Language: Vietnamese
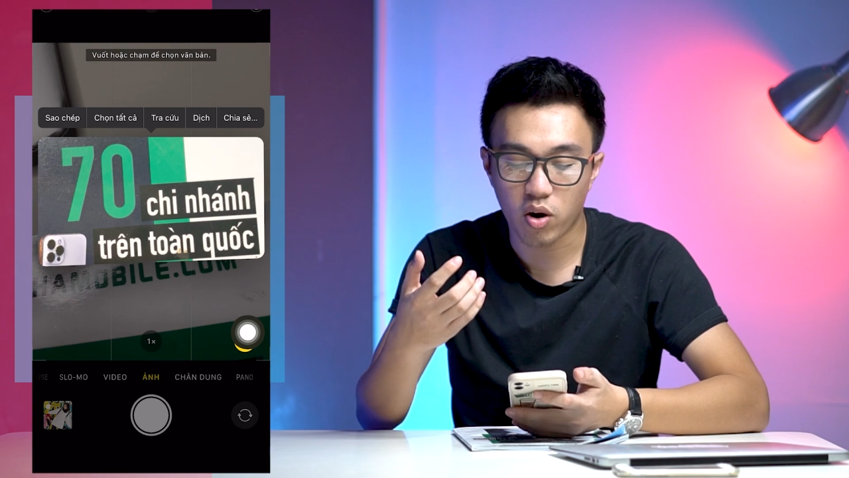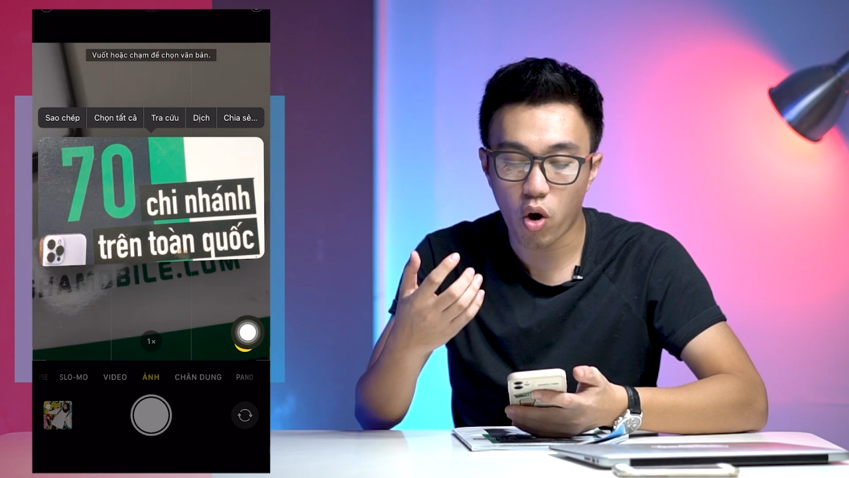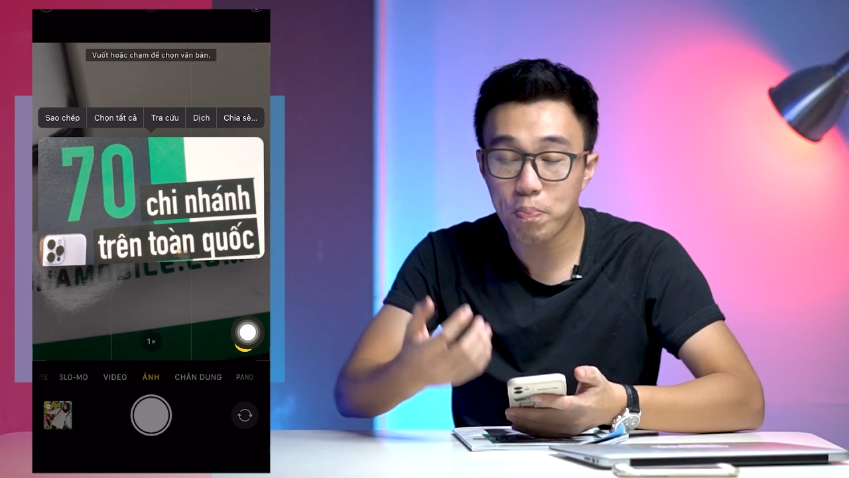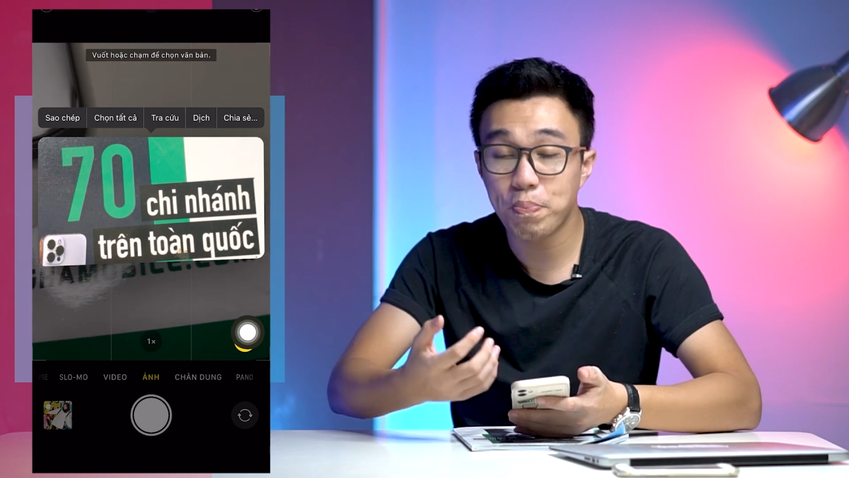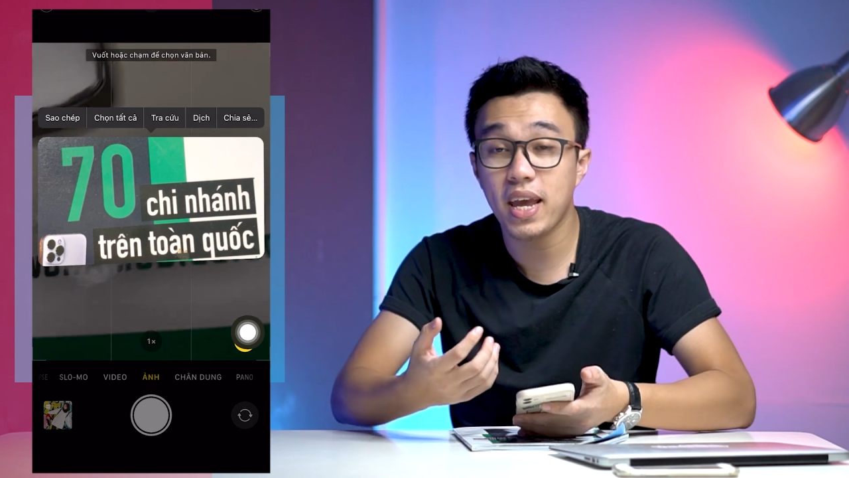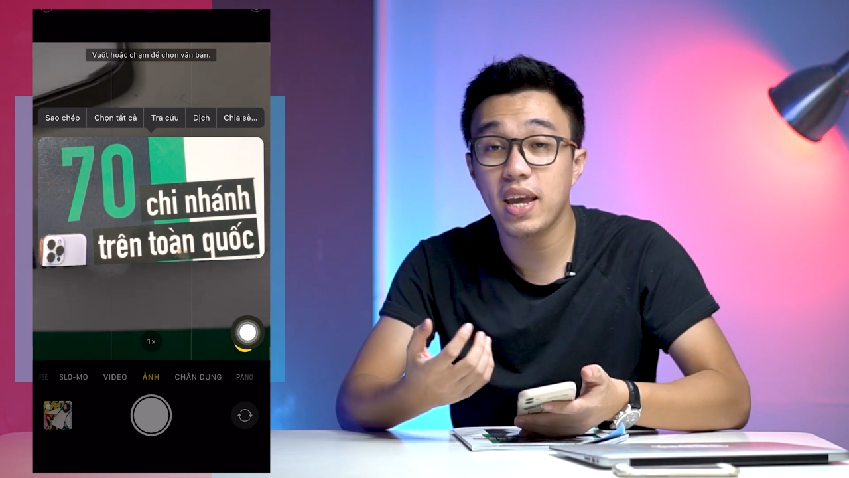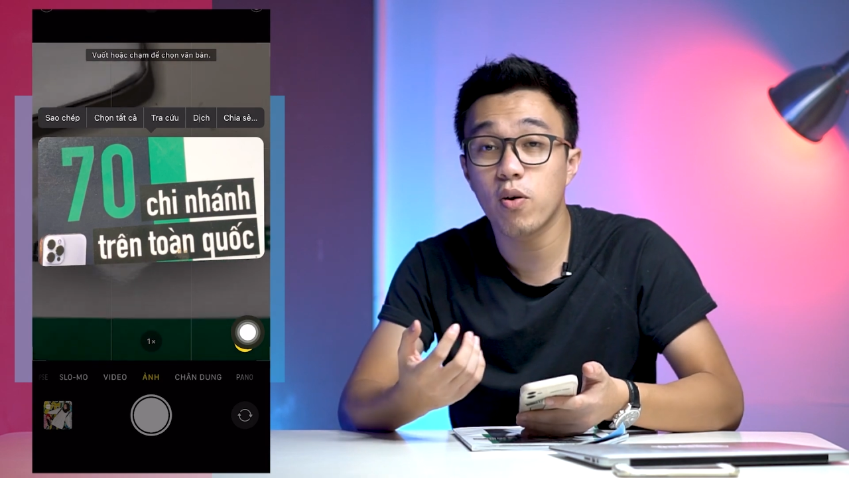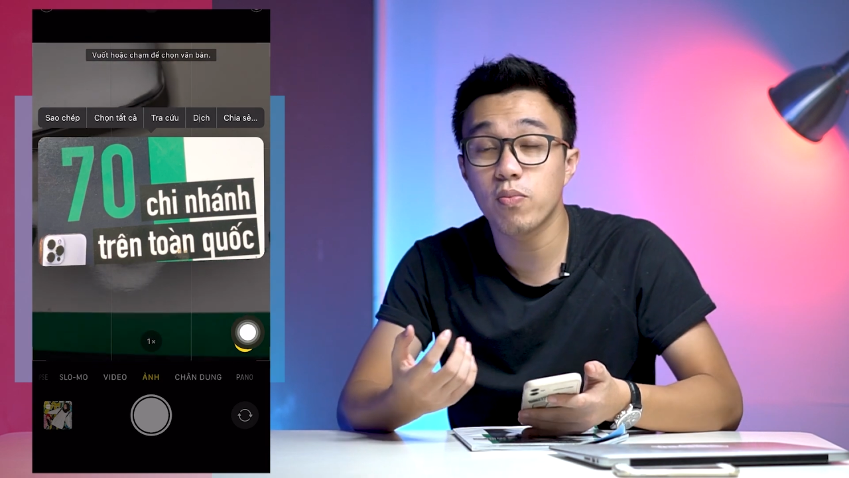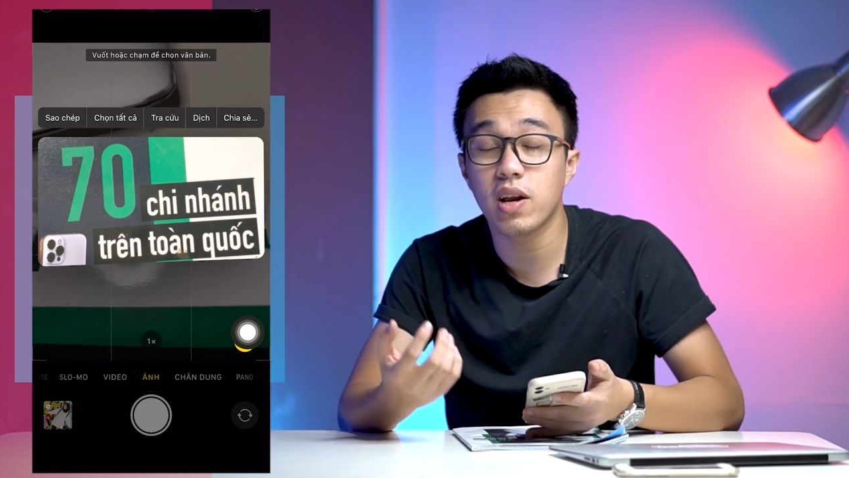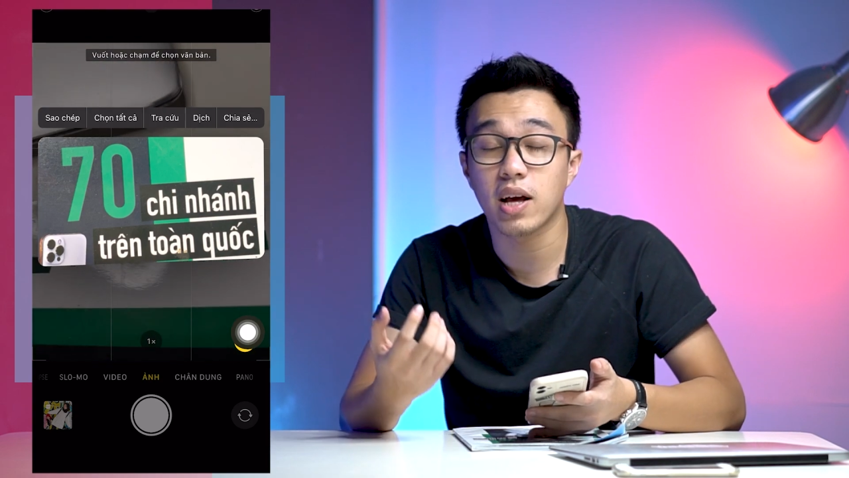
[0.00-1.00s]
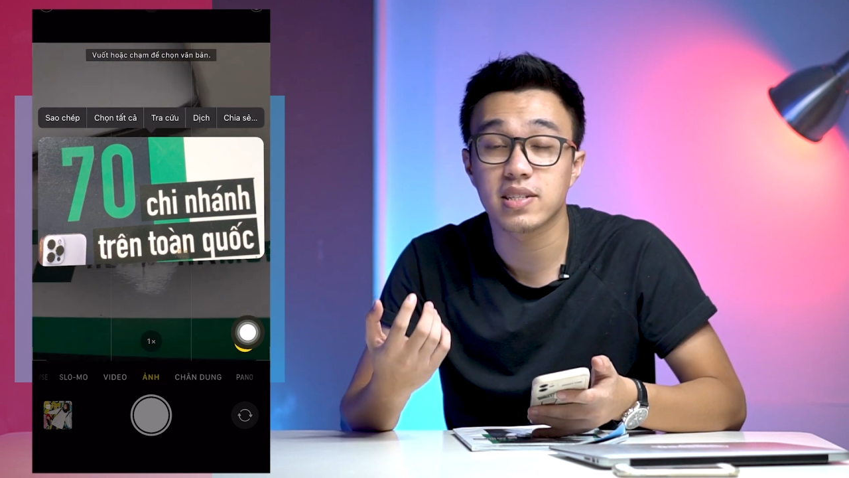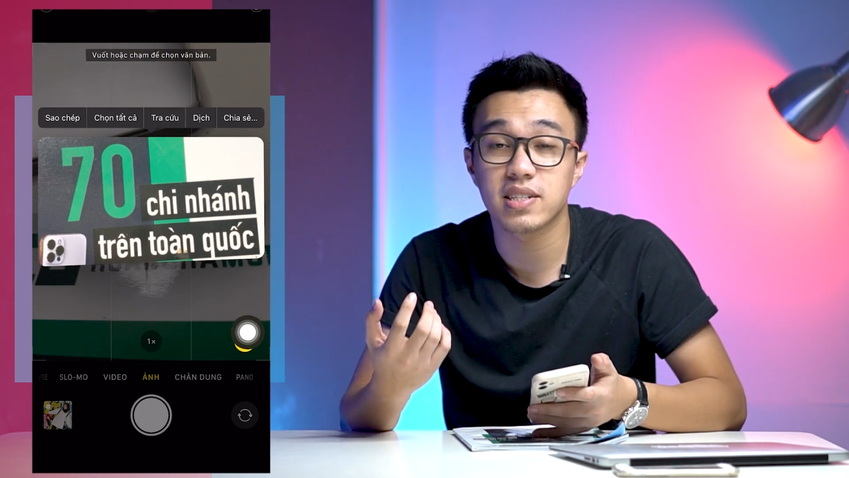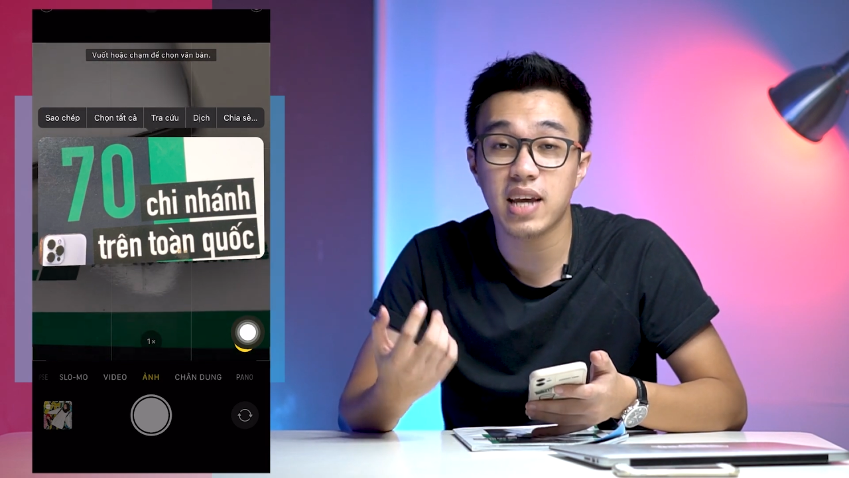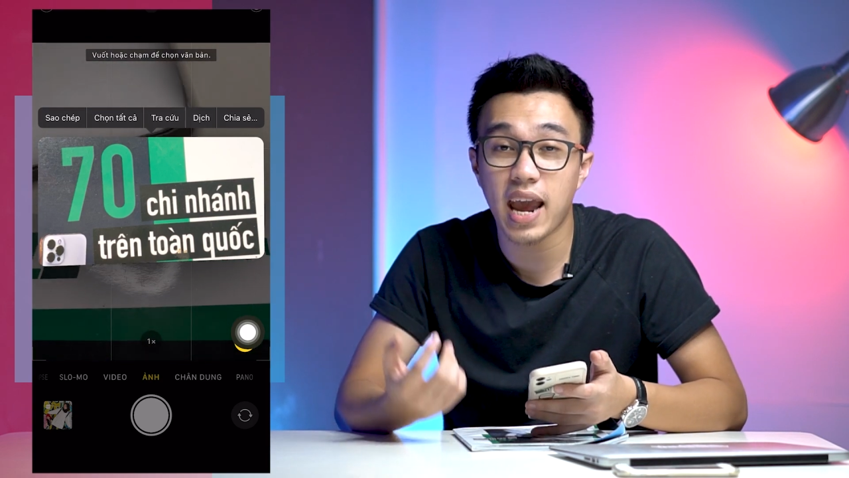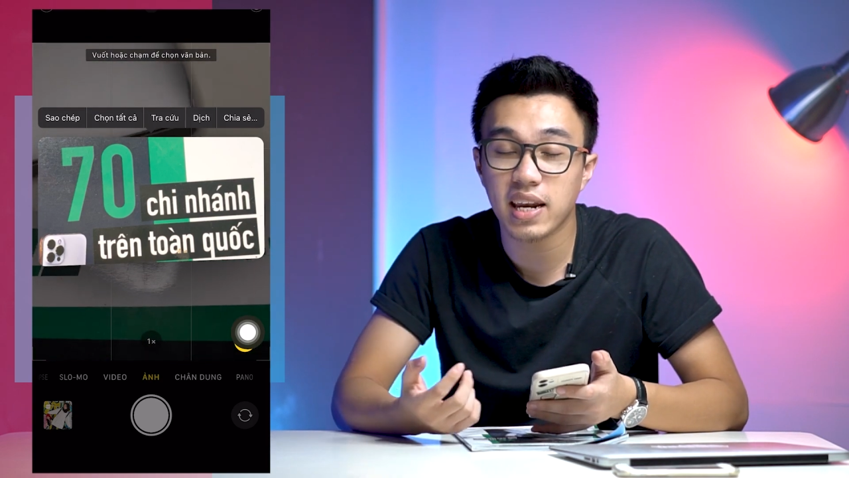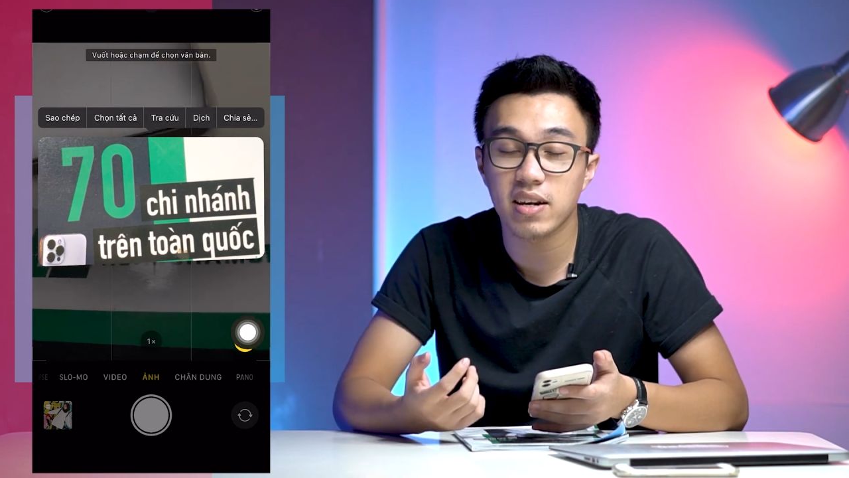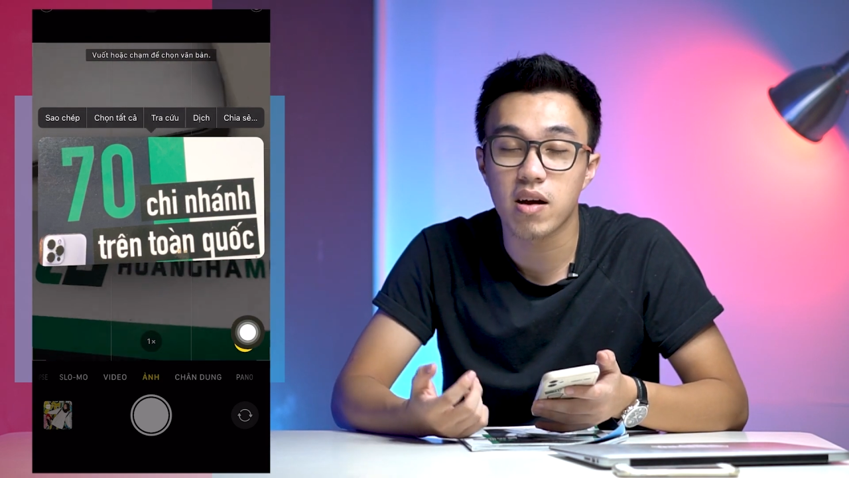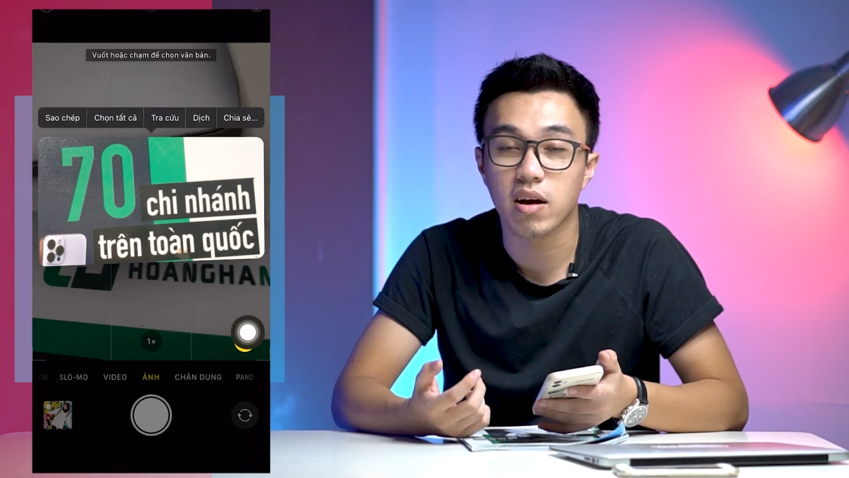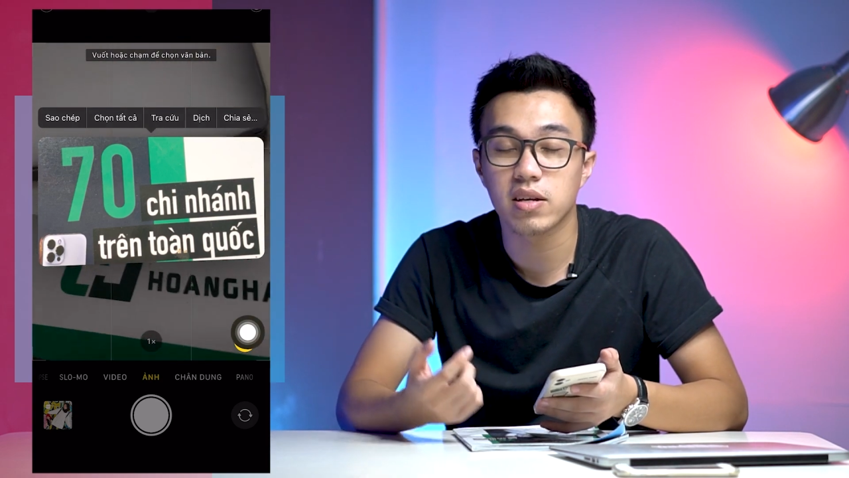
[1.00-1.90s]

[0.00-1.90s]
copy cũng như là scan được